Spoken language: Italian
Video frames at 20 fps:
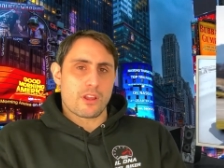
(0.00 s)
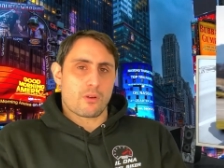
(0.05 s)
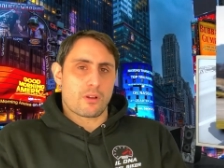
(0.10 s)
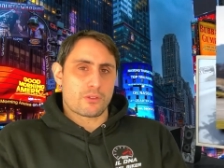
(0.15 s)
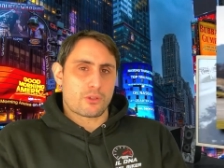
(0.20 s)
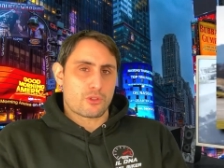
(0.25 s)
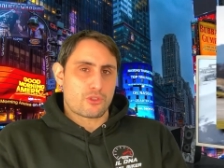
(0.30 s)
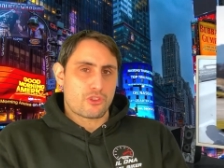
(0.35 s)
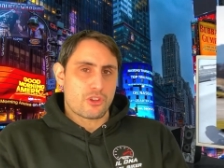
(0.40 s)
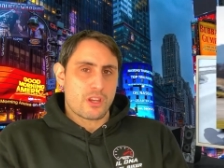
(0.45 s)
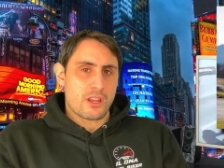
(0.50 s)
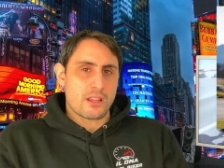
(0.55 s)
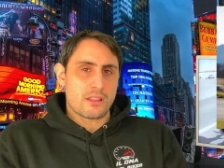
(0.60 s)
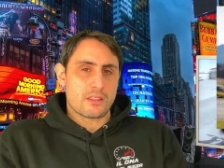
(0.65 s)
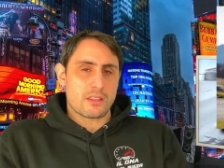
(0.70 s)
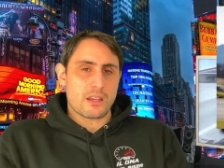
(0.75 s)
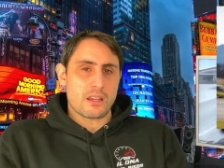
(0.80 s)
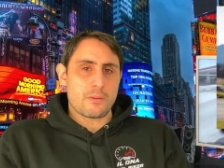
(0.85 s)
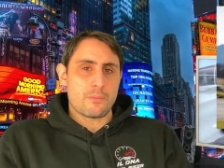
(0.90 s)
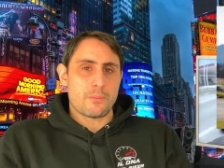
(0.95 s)
4
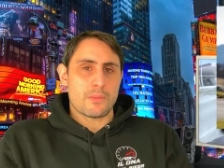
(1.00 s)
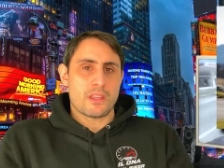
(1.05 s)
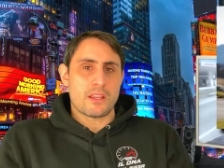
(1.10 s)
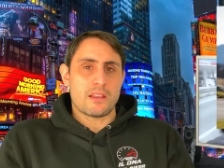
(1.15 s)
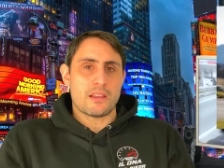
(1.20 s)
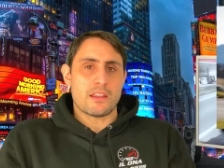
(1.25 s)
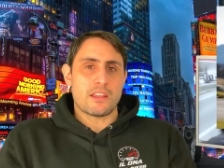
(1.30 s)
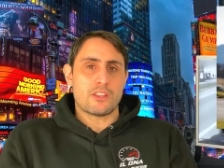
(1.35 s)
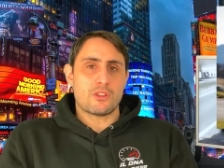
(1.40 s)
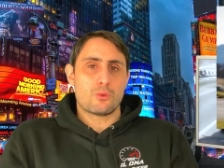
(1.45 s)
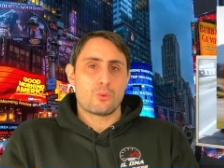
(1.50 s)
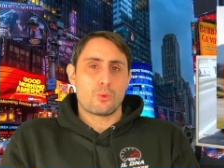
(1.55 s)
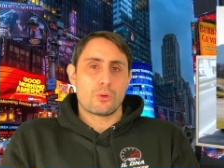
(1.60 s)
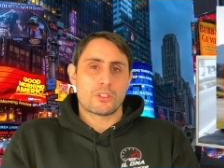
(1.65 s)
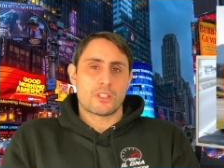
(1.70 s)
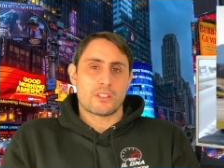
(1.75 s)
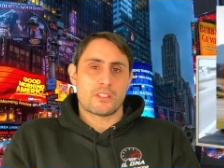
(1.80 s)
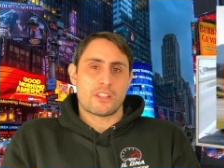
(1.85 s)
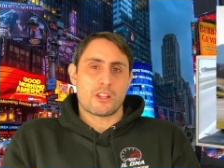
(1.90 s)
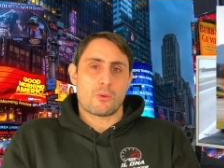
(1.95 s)
cilindri
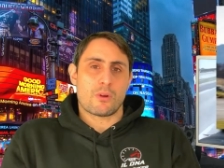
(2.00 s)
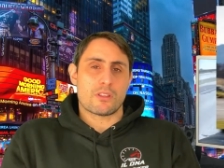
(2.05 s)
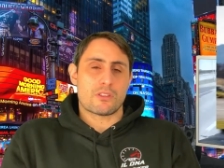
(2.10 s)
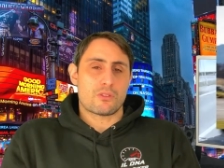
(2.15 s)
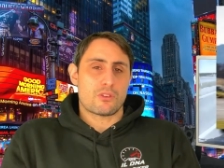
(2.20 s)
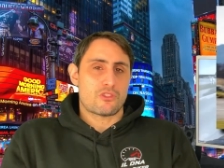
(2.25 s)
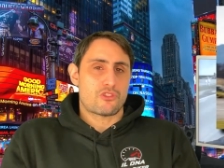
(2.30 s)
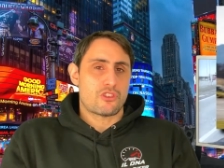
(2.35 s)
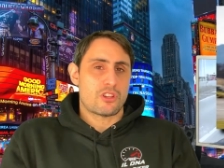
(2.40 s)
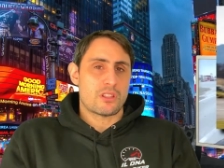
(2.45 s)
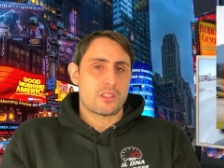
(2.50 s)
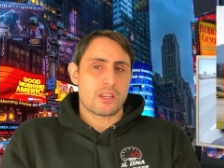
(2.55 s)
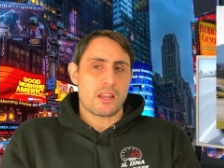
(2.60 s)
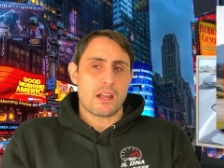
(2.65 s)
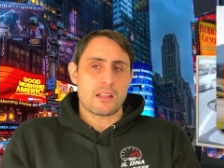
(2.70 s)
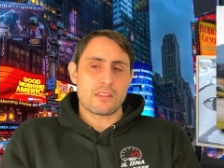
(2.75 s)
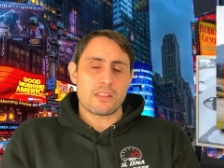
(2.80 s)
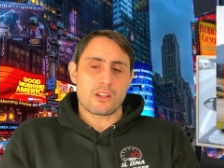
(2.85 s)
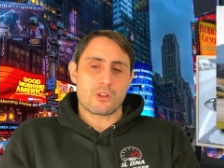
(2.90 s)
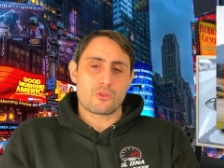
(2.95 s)
1284 di
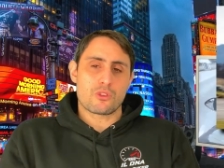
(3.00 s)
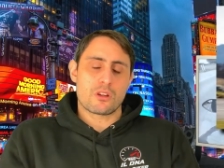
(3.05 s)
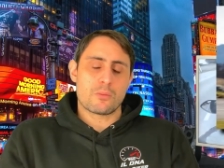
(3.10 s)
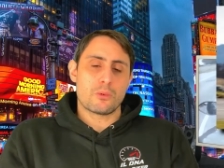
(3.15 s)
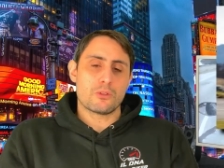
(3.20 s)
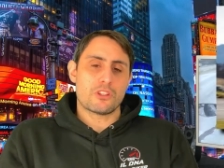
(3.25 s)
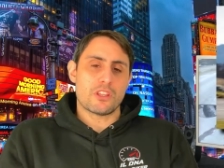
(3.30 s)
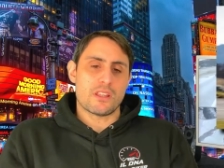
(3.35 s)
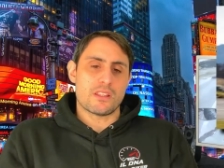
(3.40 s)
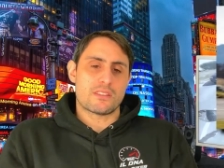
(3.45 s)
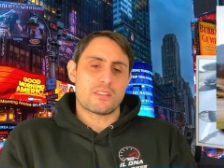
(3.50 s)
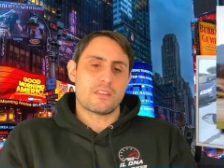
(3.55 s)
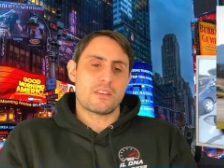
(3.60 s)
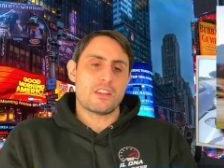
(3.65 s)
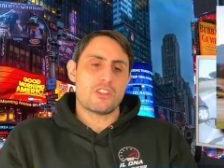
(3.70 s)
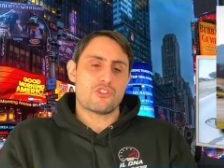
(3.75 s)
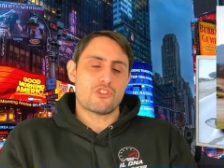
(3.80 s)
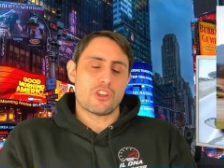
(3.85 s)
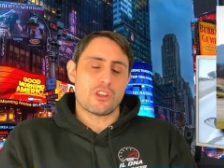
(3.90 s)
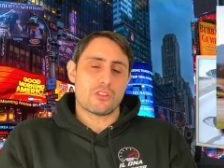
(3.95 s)
cilindrata con una potenza
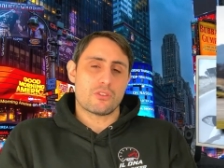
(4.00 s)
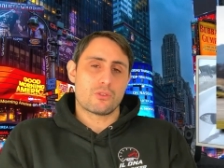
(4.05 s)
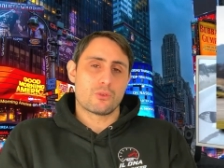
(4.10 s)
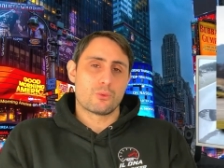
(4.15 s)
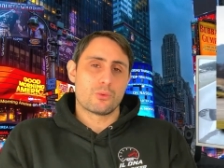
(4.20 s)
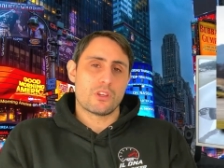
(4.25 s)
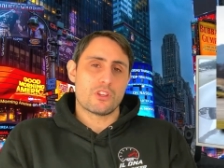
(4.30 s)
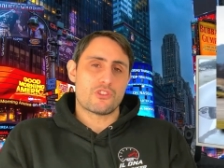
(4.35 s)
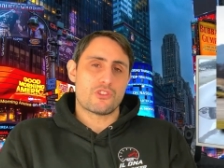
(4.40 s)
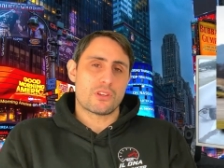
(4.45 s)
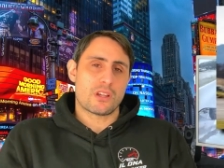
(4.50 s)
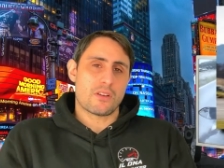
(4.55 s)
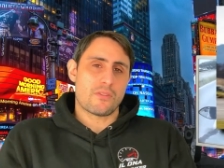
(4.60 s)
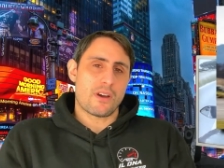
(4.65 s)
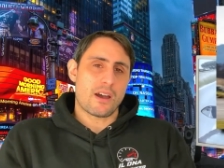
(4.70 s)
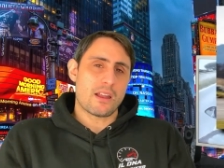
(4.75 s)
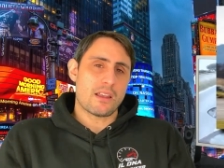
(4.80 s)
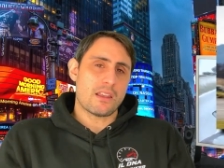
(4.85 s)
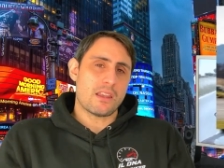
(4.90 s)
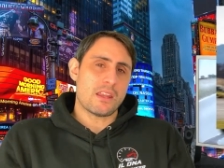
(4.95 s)
di 111
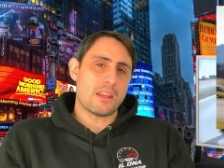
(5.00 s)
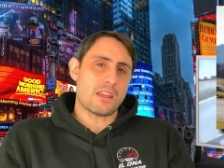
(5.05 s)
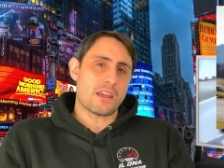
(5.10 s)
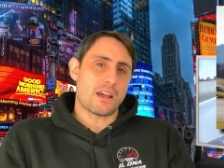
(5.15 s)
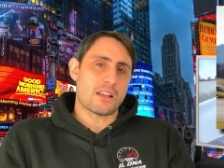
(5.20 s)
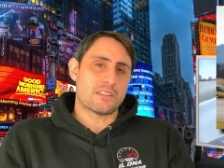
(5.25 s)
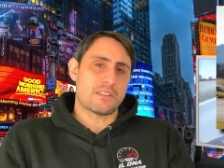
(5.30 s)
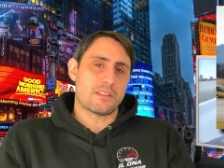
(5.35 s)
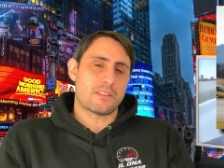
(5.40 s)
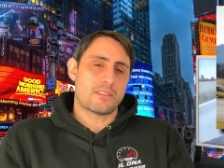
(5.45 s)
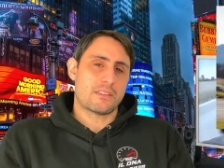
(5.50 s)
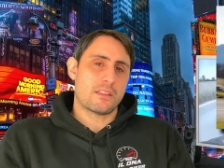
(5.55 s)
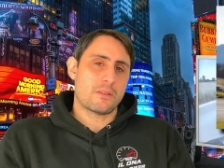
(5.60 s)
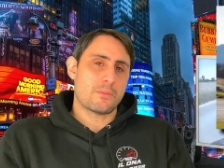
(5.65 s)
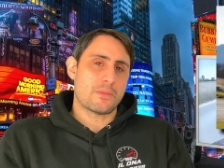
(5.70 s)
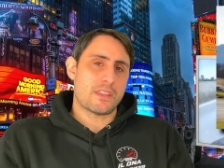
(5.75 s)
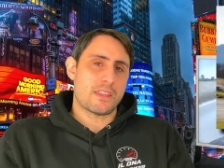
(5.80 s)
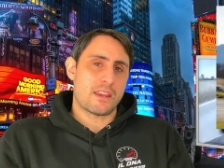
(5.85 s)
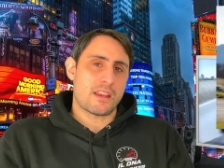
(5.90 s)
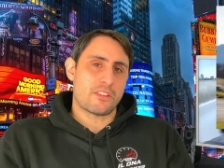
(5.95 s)
cavalli a
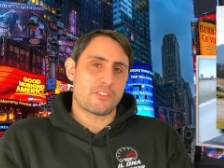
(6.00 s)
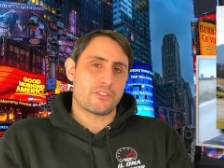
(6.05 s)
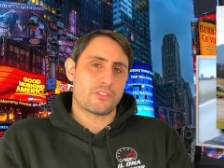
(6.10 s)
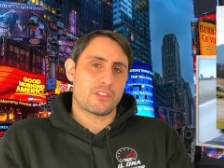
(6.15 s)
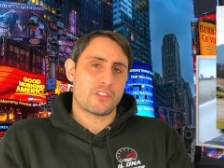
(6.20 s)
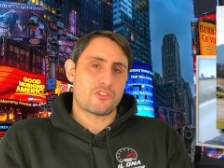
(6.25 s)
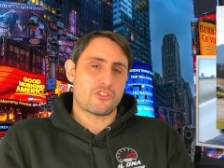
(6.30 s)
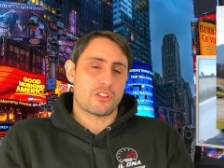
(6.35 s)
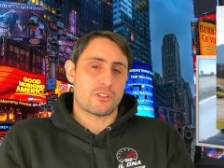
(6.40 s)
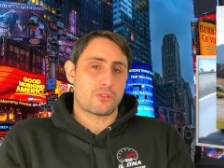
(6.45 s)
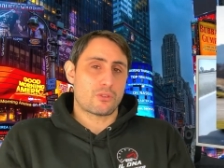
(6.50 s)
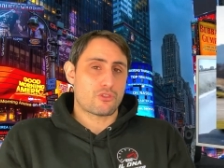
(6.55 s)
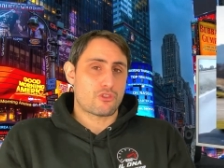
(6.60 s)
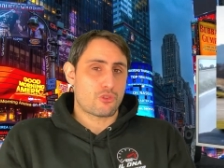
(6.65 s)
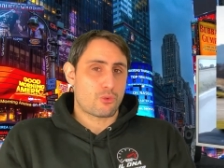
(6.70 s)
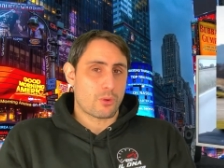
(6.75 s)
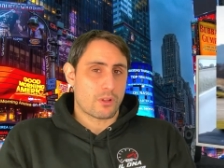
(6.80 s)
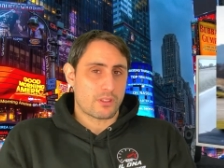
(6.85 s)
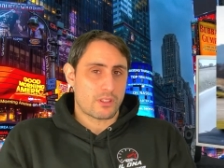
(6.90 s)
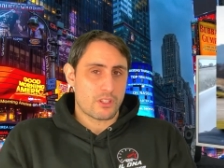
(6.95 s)

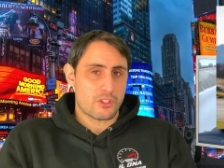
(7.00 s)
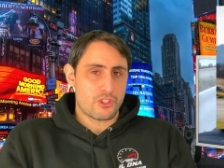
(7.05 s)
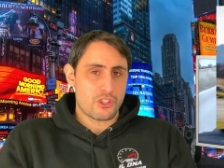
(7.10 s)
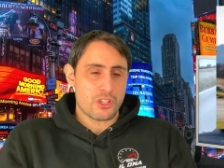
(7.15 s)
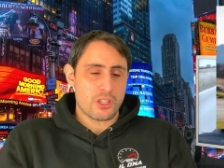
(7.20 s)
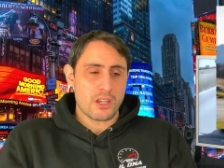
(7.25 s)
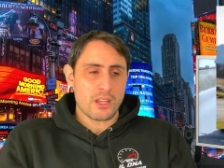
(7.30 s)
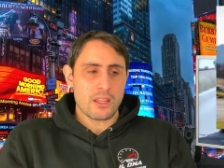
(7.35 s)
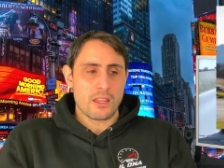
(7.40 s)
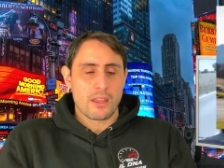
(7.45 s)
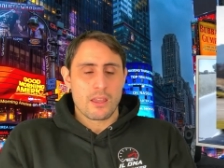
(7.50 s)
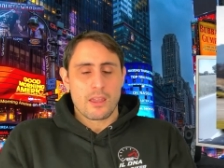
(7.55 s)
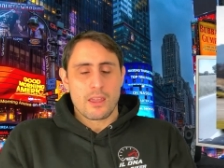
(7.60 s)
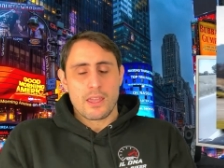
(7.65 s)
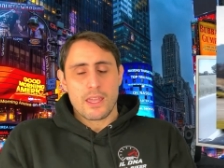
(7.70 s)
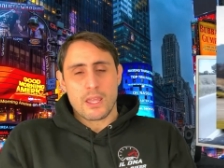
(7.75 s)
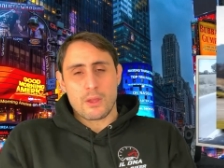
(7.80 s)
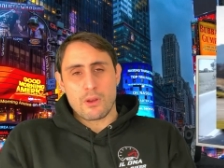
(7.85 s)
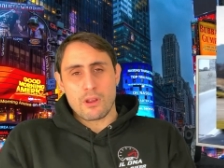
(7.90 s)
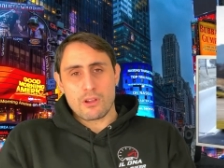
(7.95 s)
7750 giri
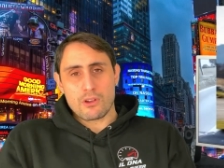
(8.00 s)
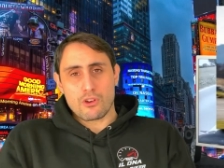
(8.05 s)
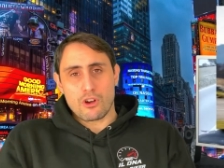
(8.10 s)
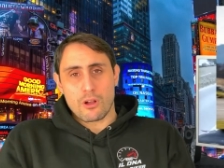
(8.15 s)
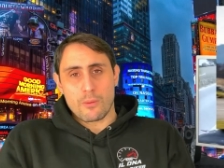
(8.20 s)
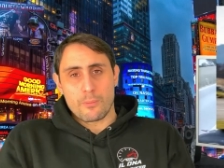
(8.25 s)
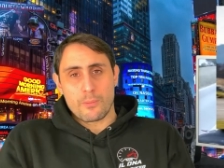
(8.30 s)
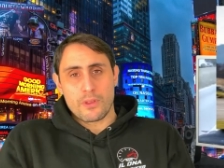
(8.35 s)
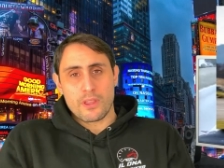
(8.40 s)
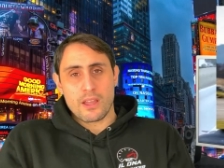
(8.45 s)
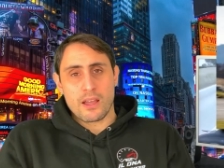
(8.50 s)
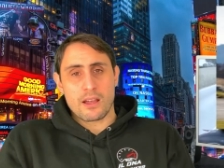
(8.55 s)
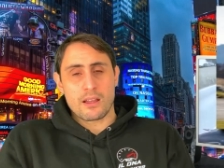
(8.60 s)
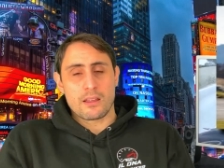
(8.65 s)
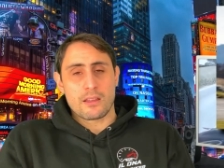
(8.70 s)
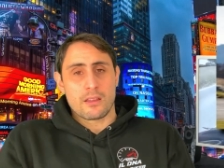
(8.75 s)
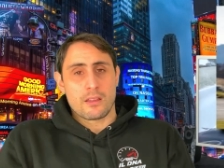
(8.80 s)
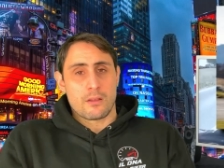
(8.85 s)
e una coppia